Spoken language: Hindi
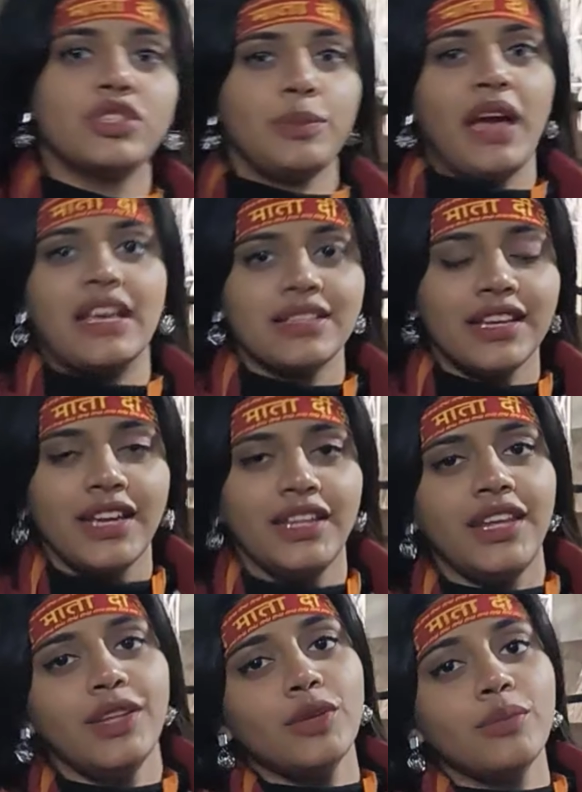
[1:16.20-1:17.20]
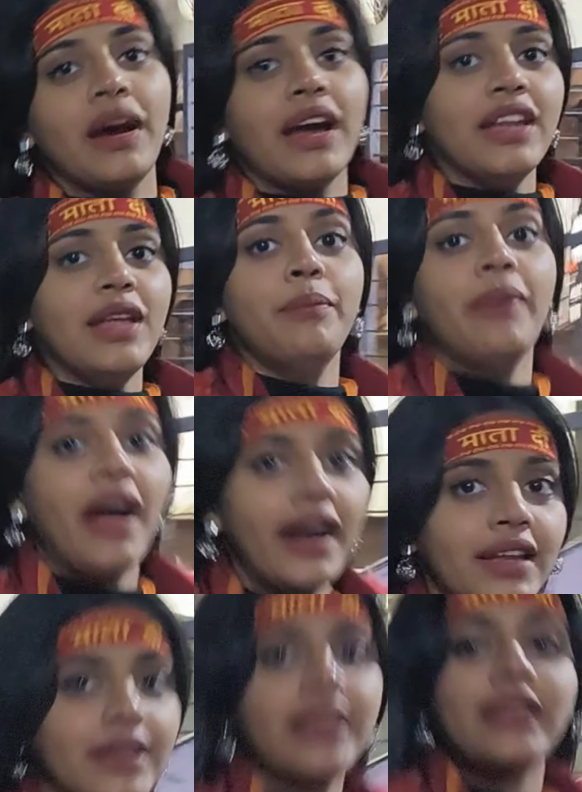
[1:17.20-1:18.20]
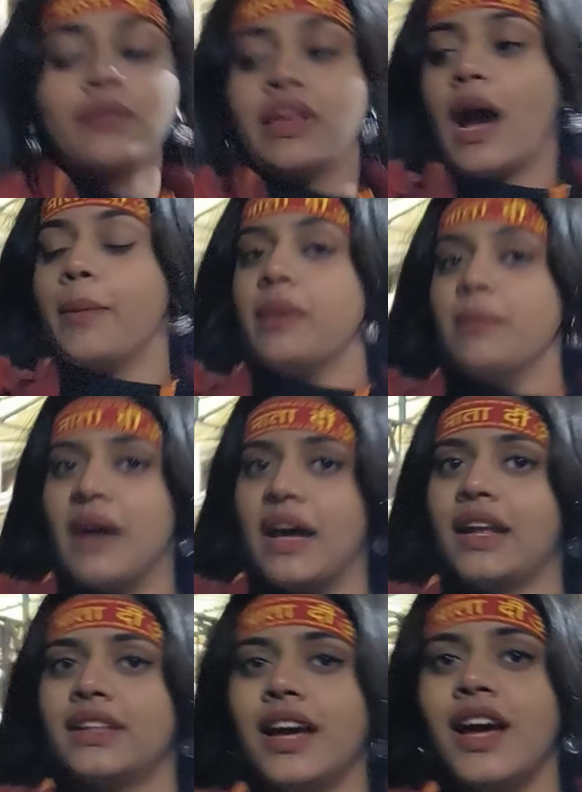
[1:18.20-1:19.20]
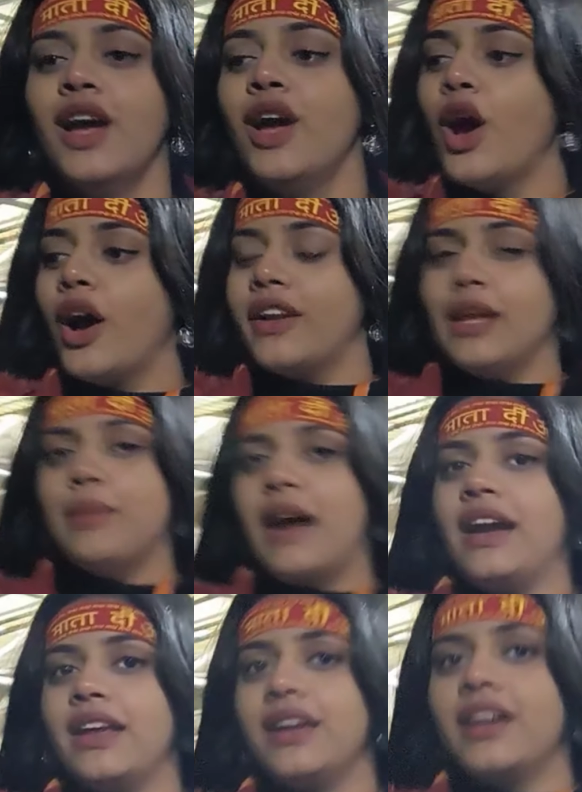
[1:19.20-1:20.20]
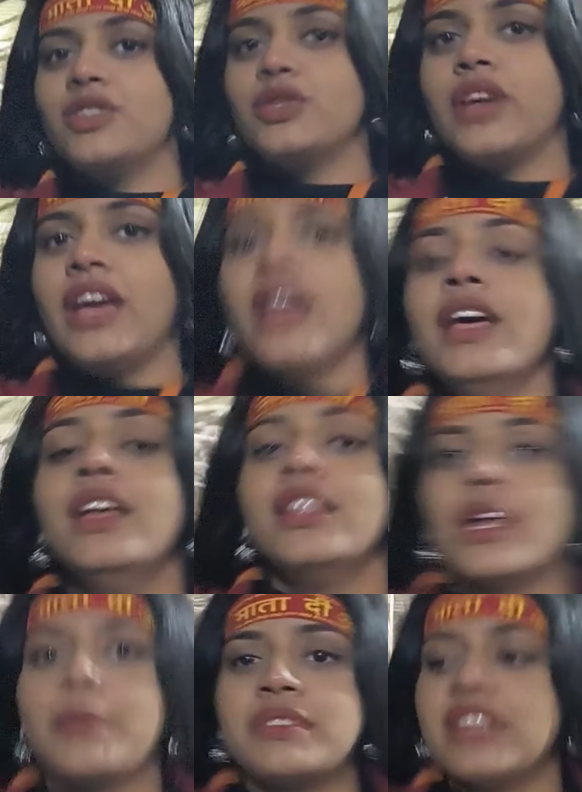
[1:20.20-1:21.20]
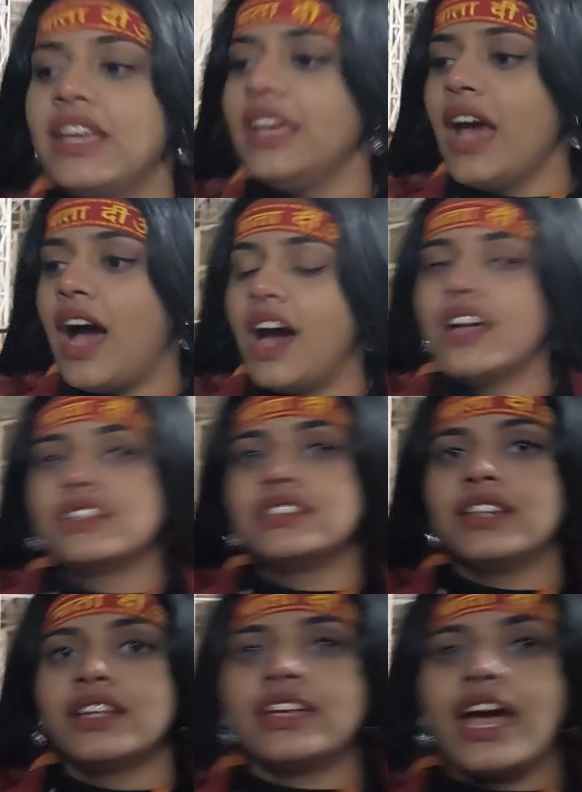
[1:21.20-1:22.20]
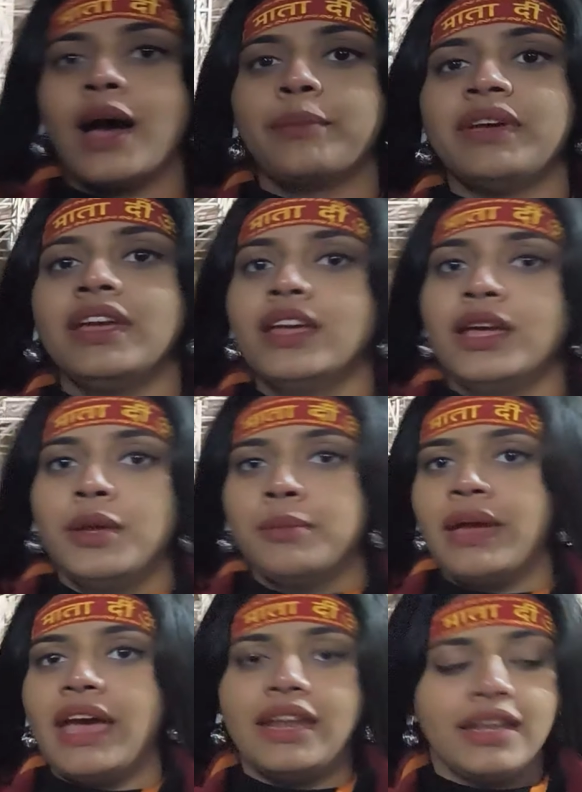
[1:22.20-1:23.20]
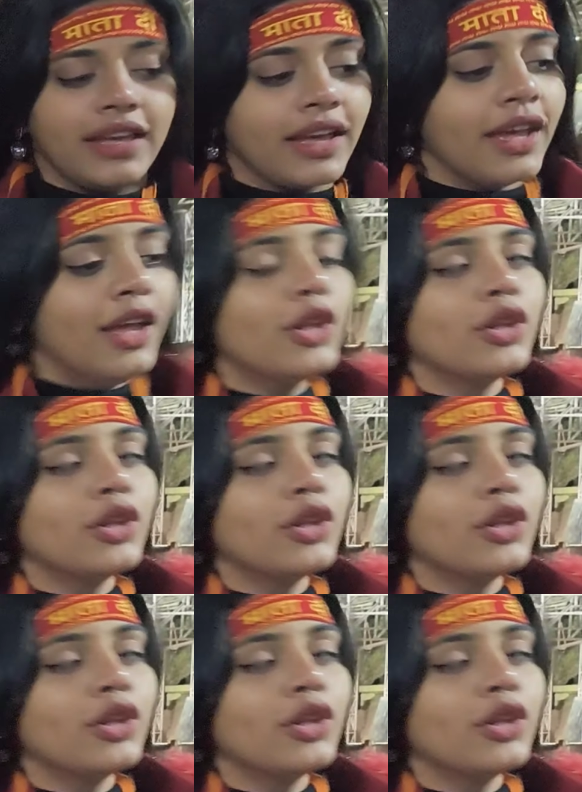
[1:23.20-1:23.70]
जी को जब प्यास लगी थी तो माँ ने बाण यहाँ पे मारा था और ये बाण गंगा जो है तब से ही आज तक यहाँ पे बह रही है